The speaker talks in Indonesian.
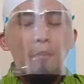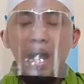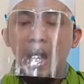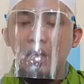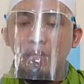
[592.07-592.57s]

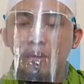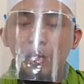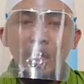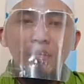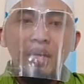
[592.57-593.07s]
makanya
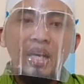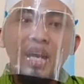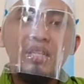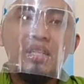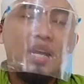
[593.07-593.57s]
beliau ingin
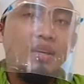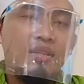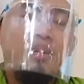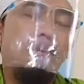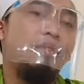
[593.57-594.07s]
menegaskan
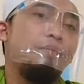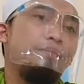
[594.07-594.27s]
di sini.